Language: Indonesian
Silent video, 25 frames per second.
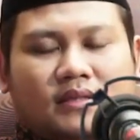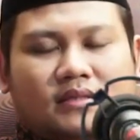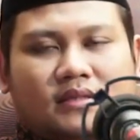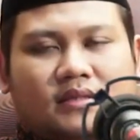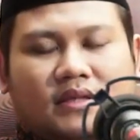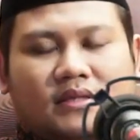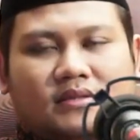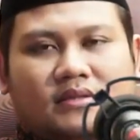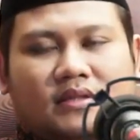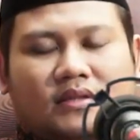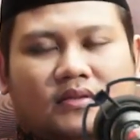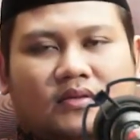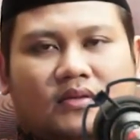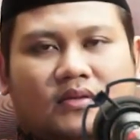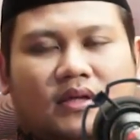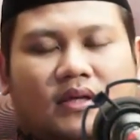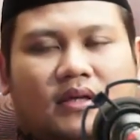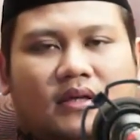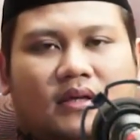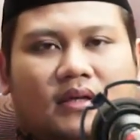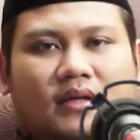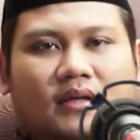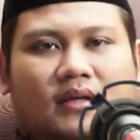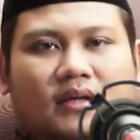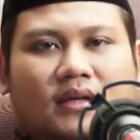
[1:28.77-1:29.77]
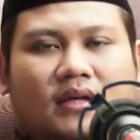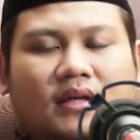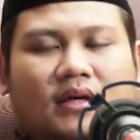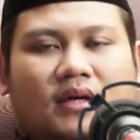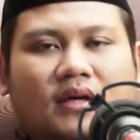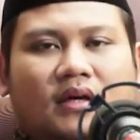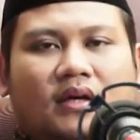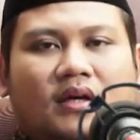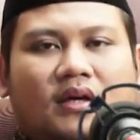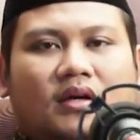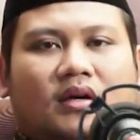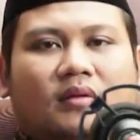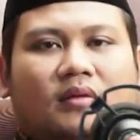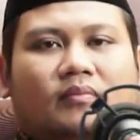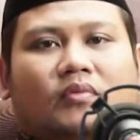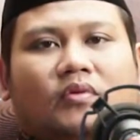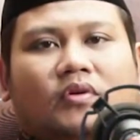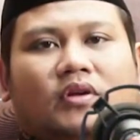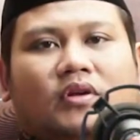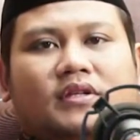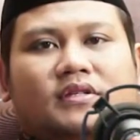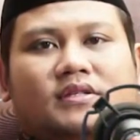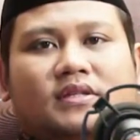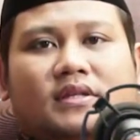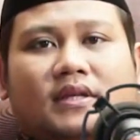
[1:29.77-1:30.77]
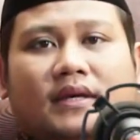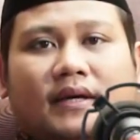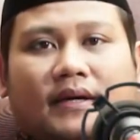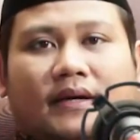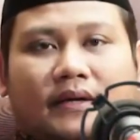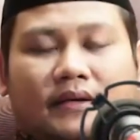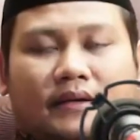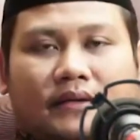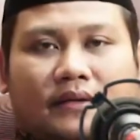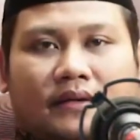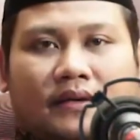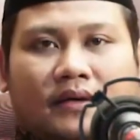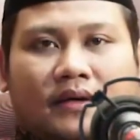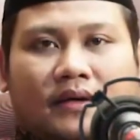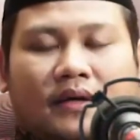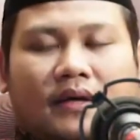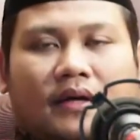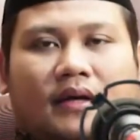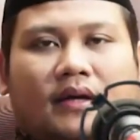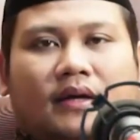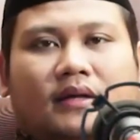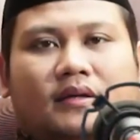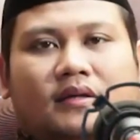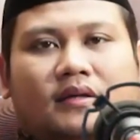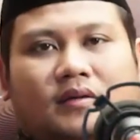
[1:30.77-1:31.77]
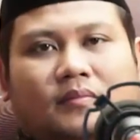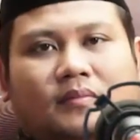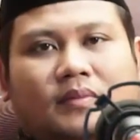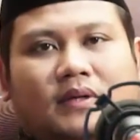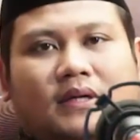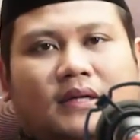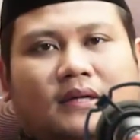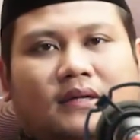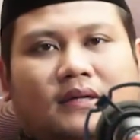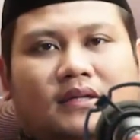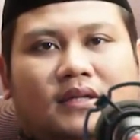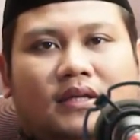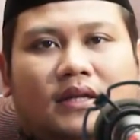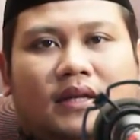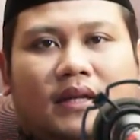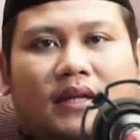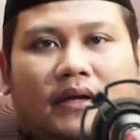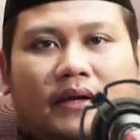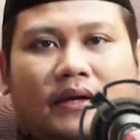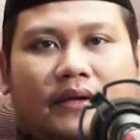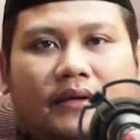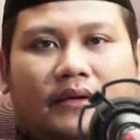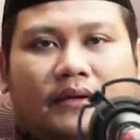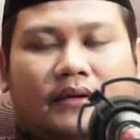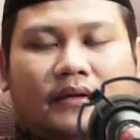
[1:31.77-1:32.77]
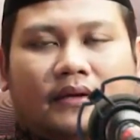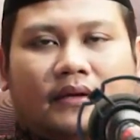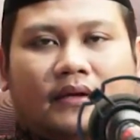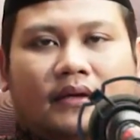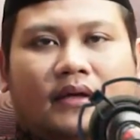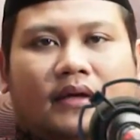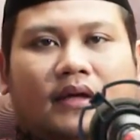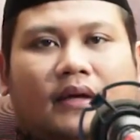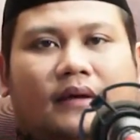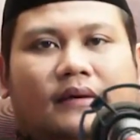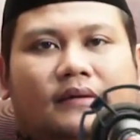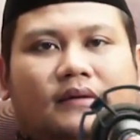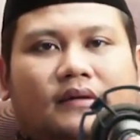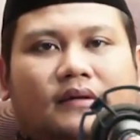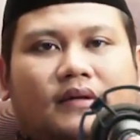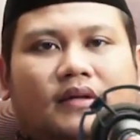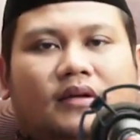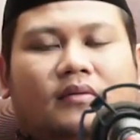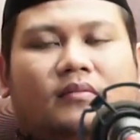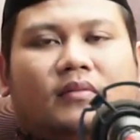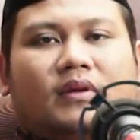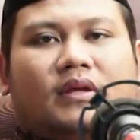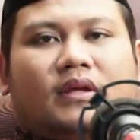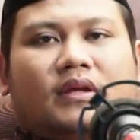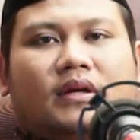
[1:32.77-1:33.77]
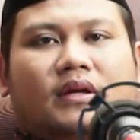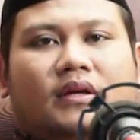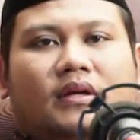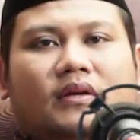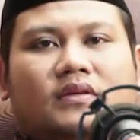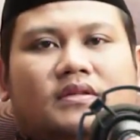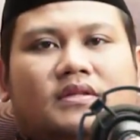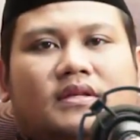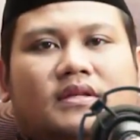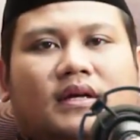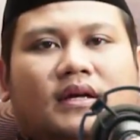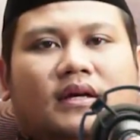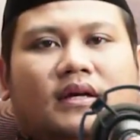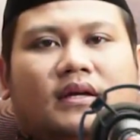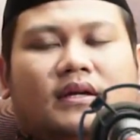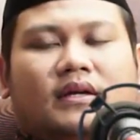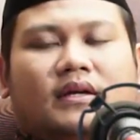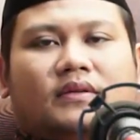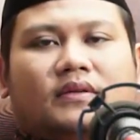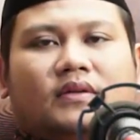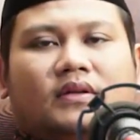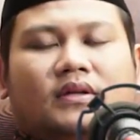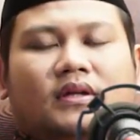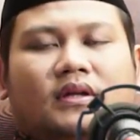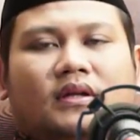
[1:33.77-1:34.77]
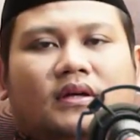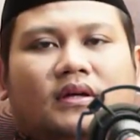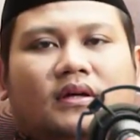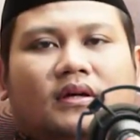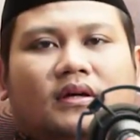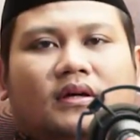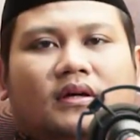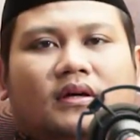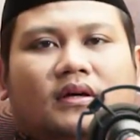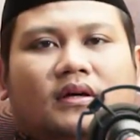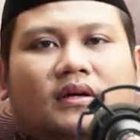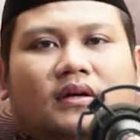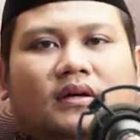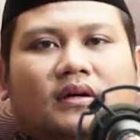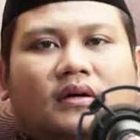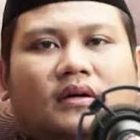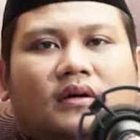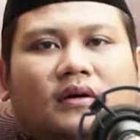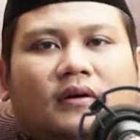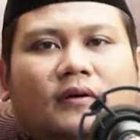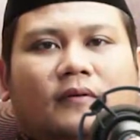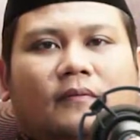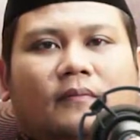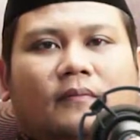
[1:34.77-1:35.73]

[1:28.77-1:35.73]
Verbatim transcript: Salah satunya adalah kepolisian, ada pengadilan, ada namanya kalau sekarang itu adalah eh,